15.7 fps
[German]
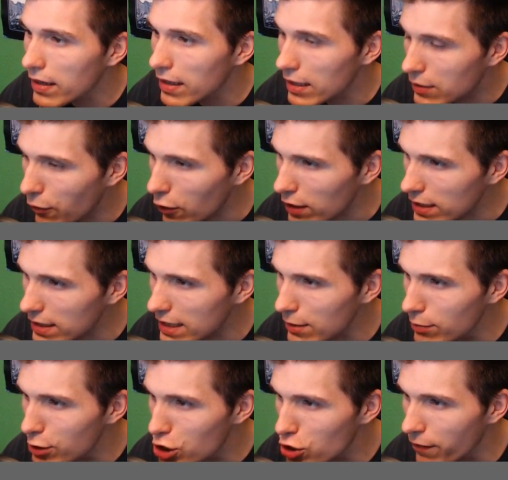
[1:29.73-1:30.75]
Das ist wirklich
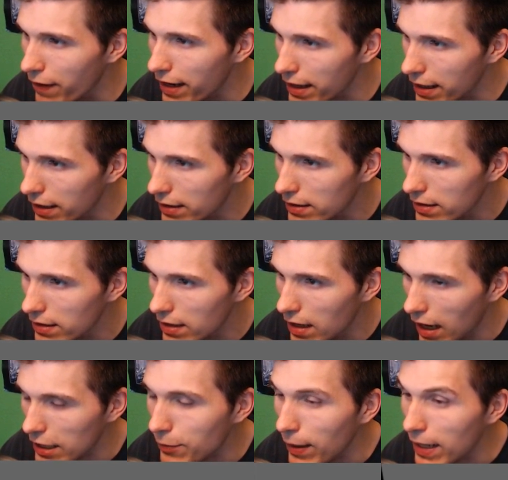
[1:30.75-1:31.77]
ziemlich schwer.
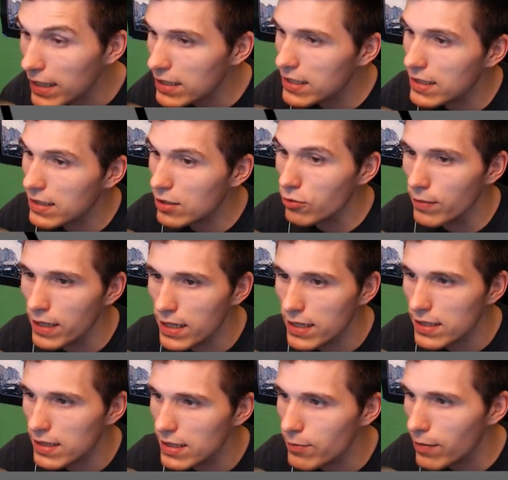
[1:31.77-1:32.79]
Ich meine, es ist
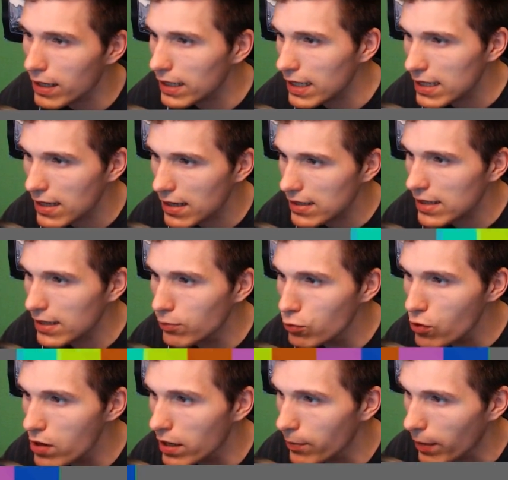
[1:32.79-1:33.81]
zumindest, sieht man, dass er sich
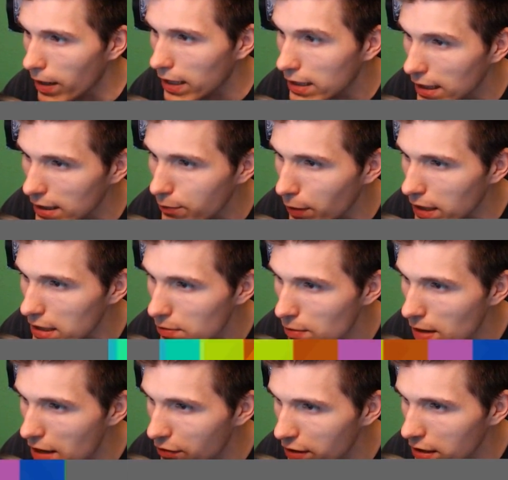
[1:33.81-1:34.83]
Mühe gemacht hat bei diesem
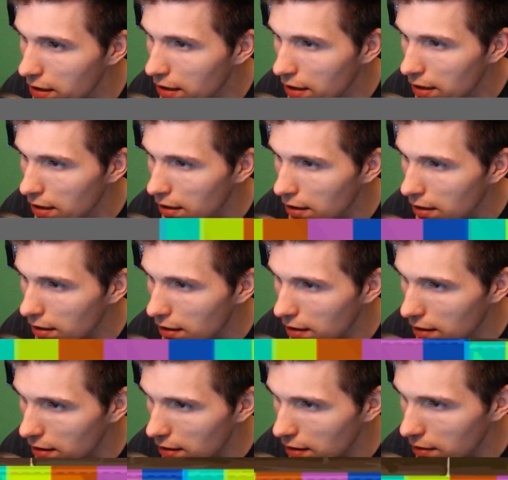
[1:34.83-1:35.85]
Level.
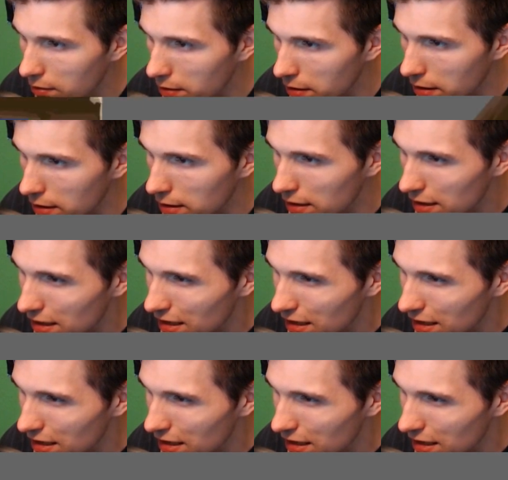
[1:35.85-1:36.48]
Aber...